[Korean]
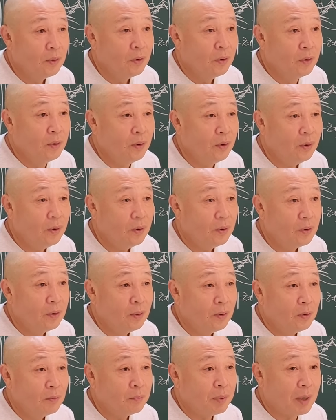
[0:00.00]
네?
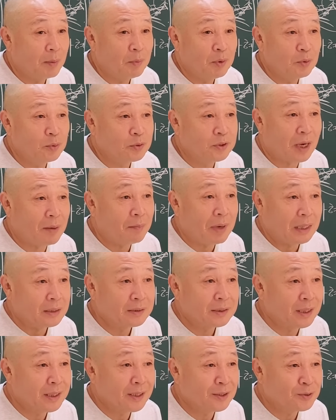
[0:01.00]
밤에도 잠 안
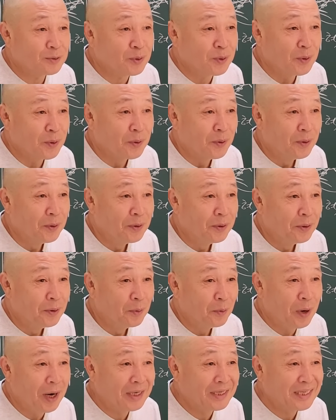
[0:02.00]
자겠죠.
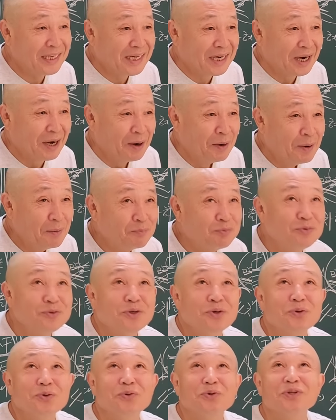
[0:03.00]
하니까 불
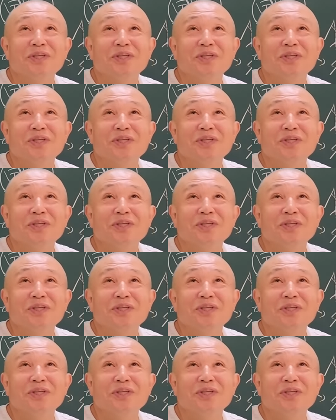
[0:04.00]
켜놓은